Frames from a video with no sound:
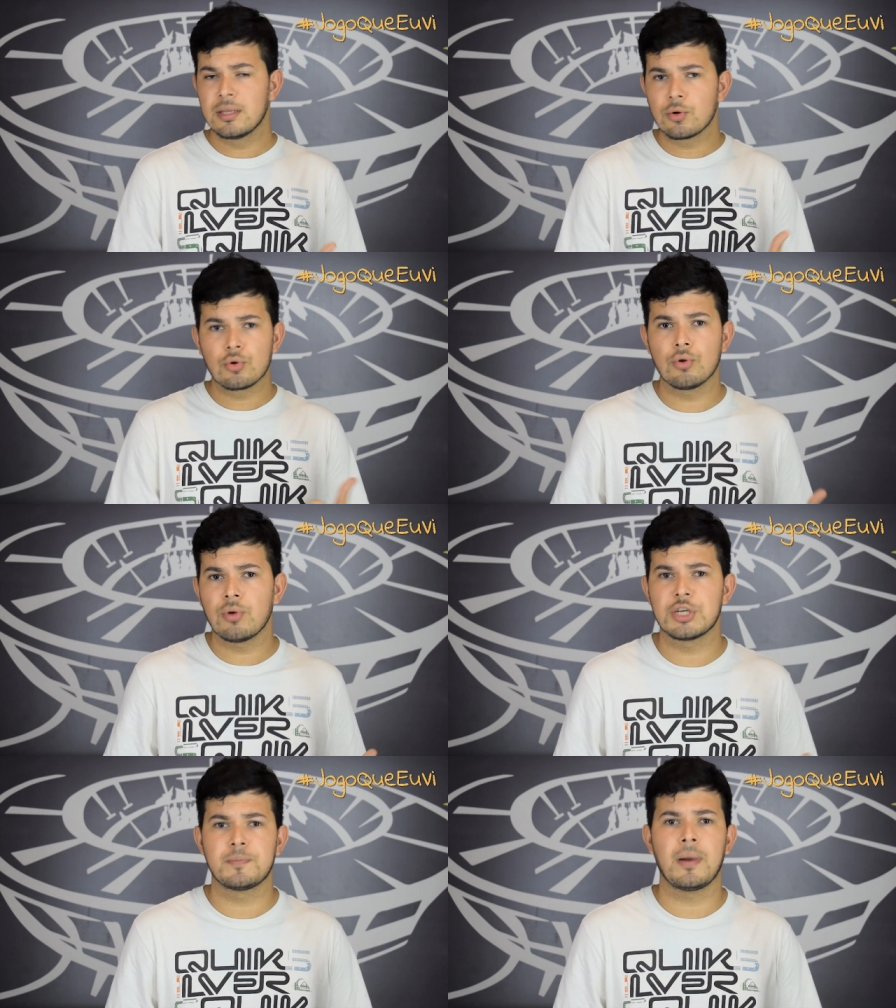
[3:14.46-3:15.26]
dando todo o
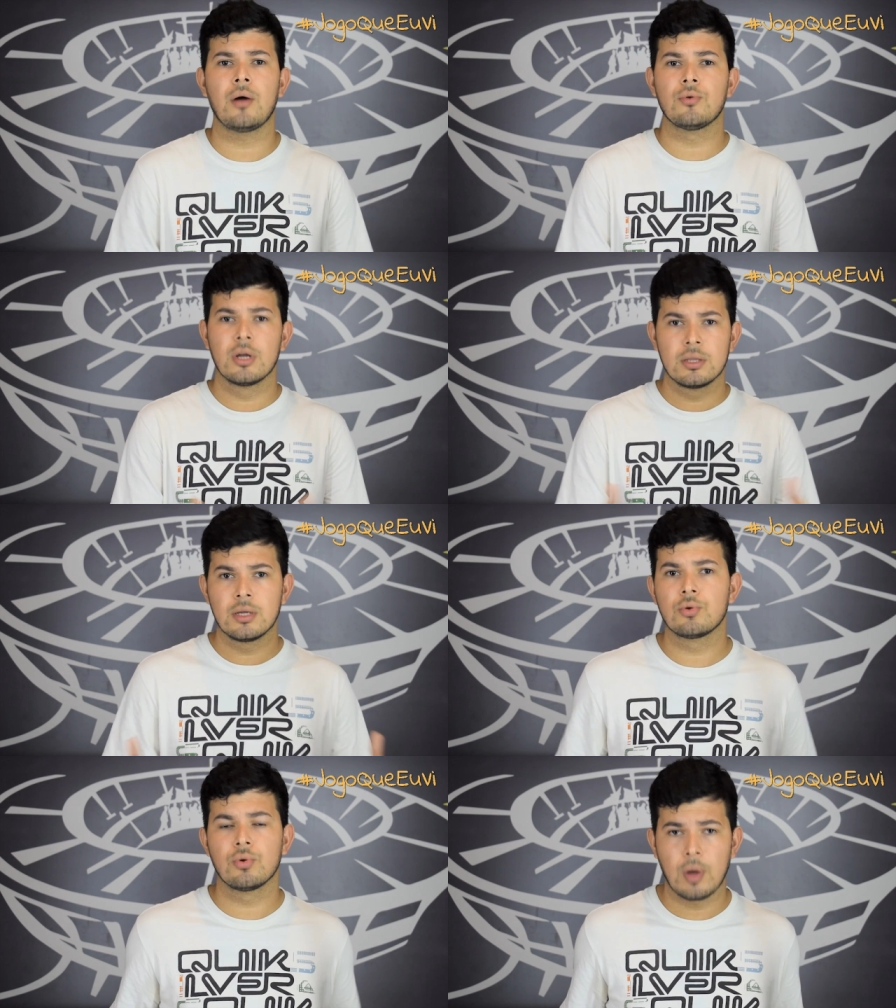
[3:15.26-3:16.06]
respaldo,
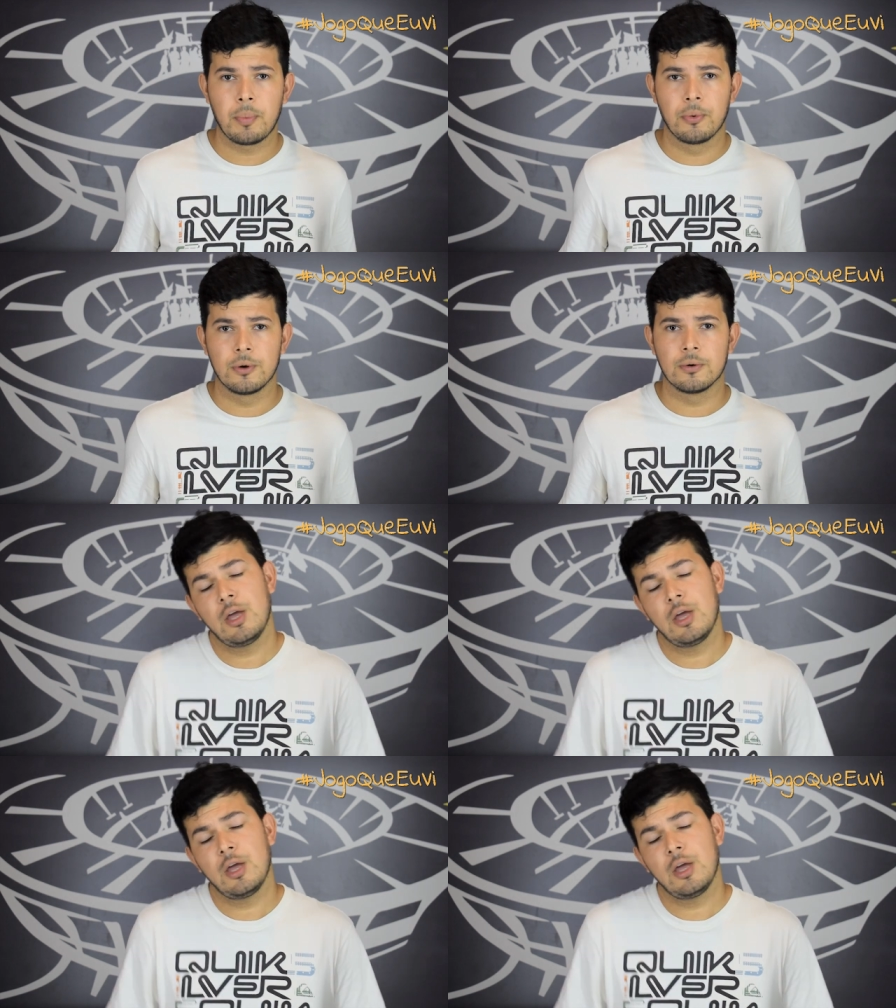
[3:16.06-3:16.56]
dando todo o apoio.